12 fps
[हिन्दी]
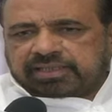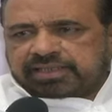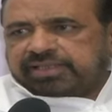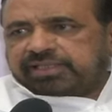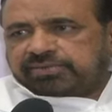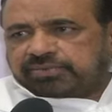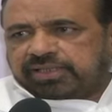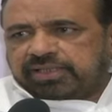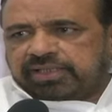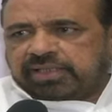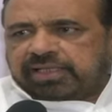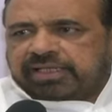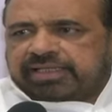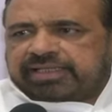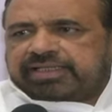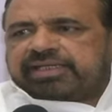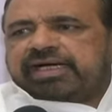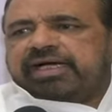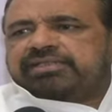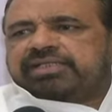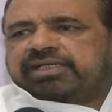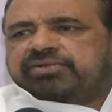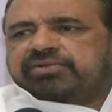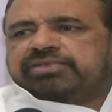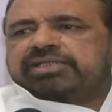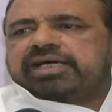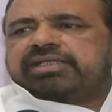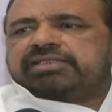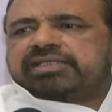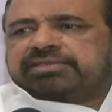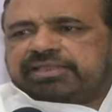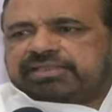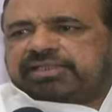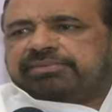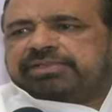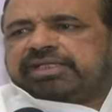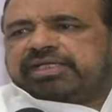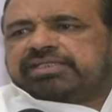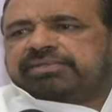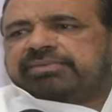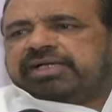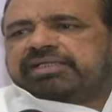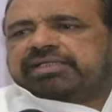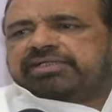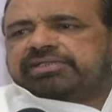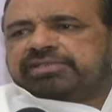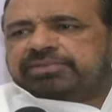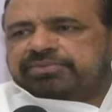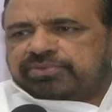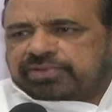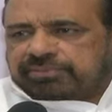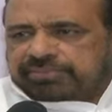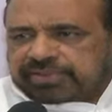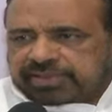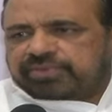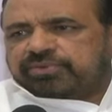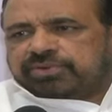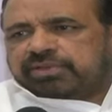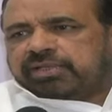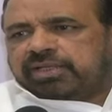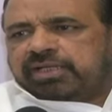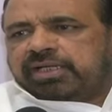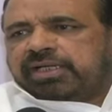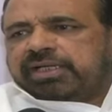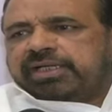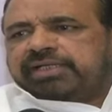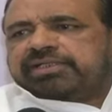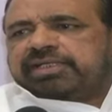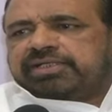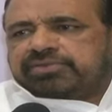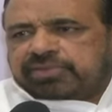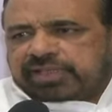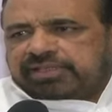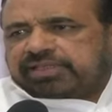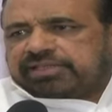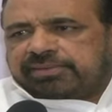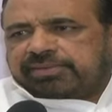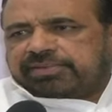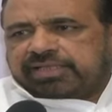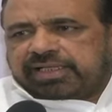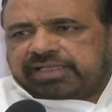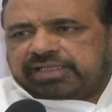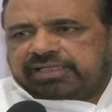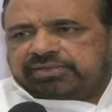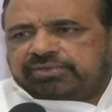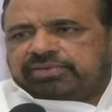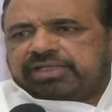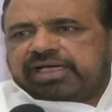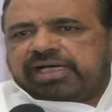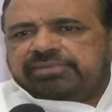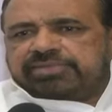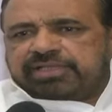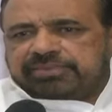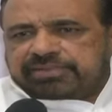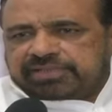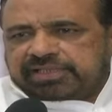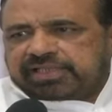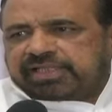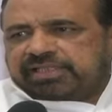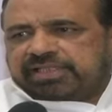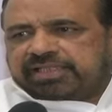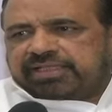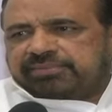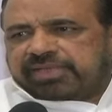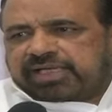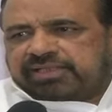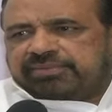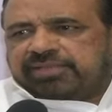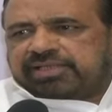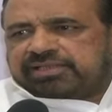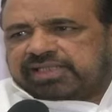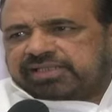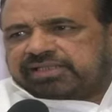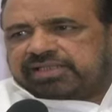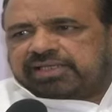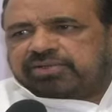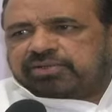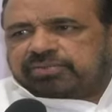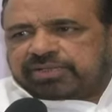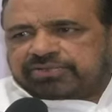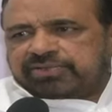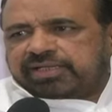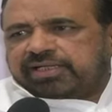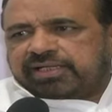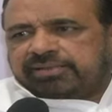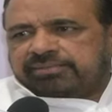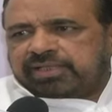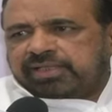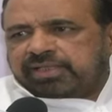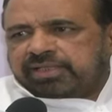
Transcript: गठित हुए लेकिन आज तक कोई सार्थक चर्चा विधानसभा के किसी फोरम पर नहीं हुई इतनी ज्वलंत समस्याएं हैं तो क्या हम सिर्फ इसी के लिए कि वाद विवाद करते रहें और बचते रहें हम